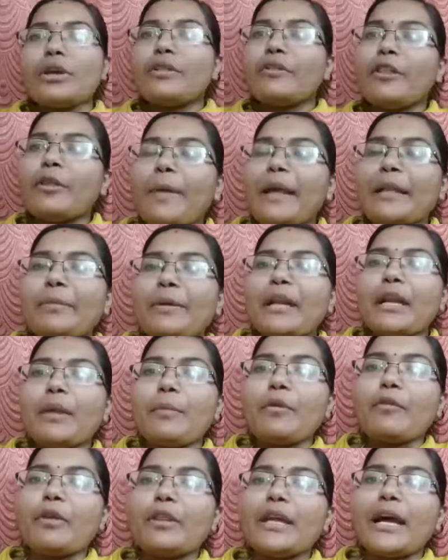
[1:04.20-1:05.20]
ஸோ இது வந்து பார்த்தோம்னா
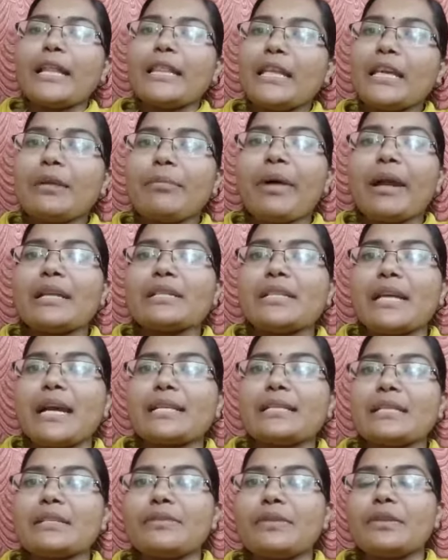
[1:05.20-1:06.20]
நம்மளுக்கு வந்து அதிகமான
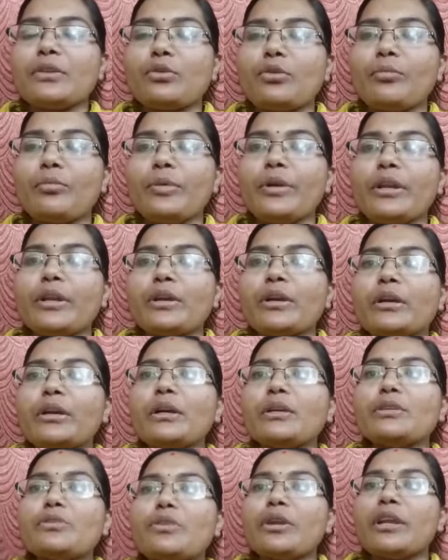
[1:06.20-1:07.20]
சான்சஸ் வந்து ரொம்ப
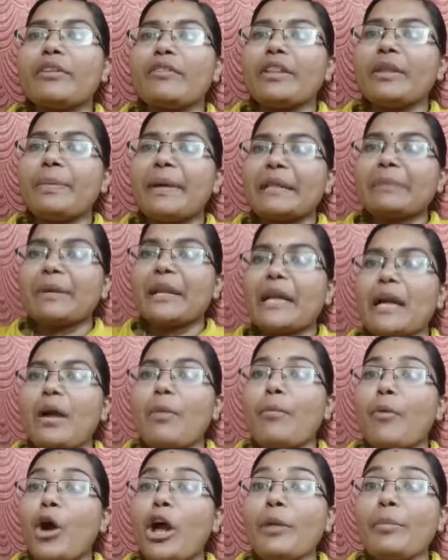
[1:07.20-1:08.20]
இருக்குது ஸோ நீங்கள் வந்து பார்த்தோம்னாக்கா
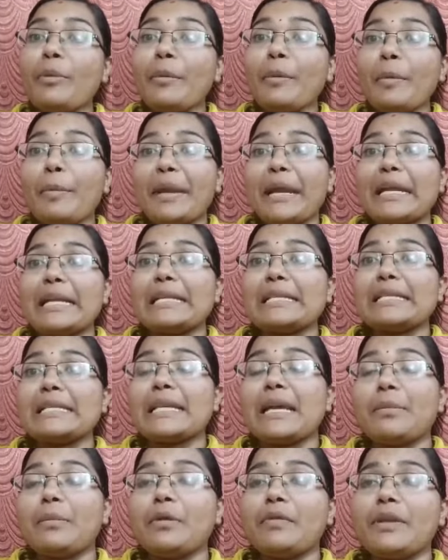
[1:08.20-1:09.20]
பாய் பேபி ப்ரெக்னென்சி
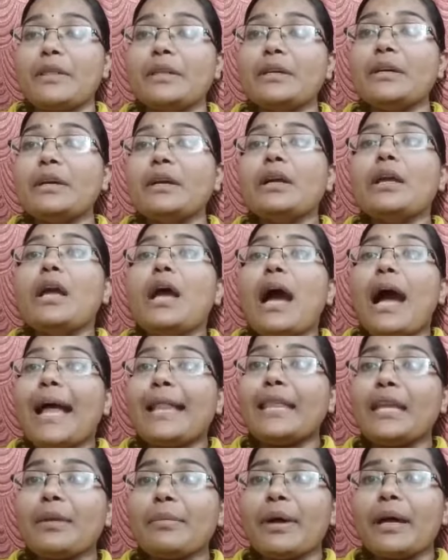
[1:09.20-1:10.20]
டைமில் வந்து
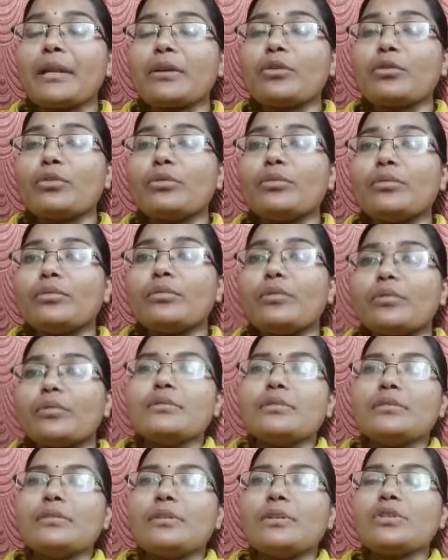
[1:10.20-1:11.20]
அதிகமாக இருக்கும்
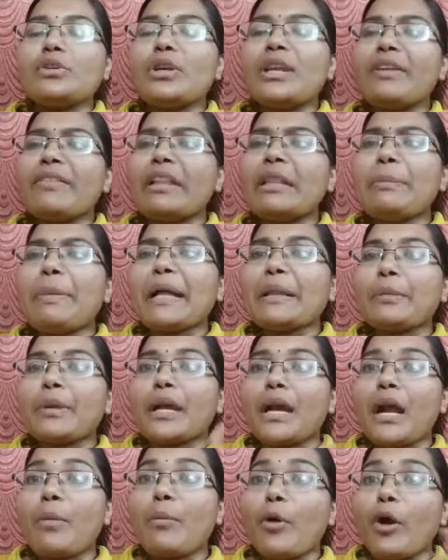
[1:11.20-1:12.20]
ஸோ நீங்கள் வந்து
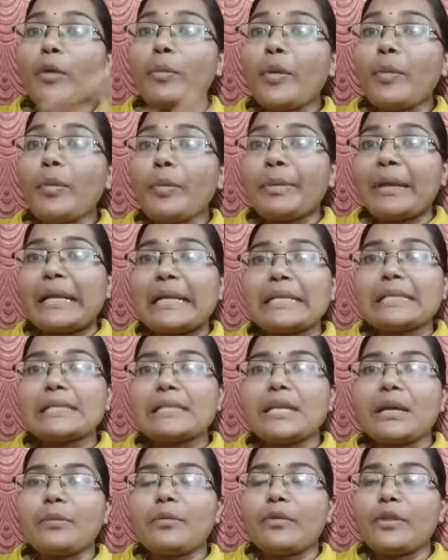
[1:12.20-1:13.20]
பார்த்தோம்னாக்கா பாய் பேபி
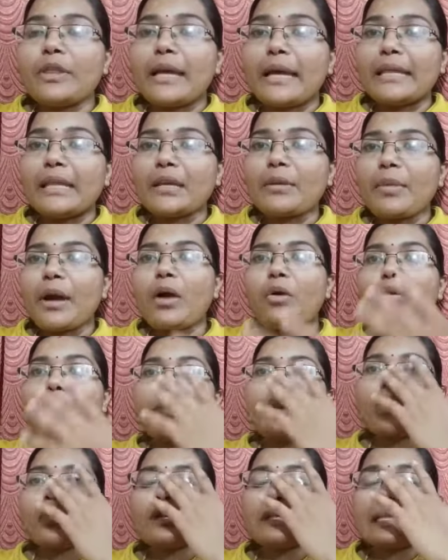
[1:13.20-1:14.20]
ப்ரெக்னென்சி டைமில் வந்து
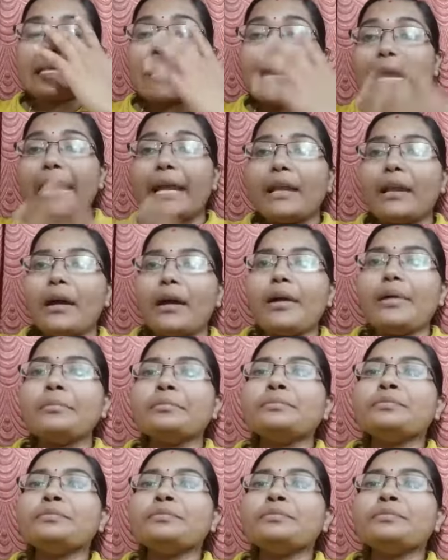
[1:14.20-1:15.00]
அதிகமாகும் பிகாஸ் ஏன்னா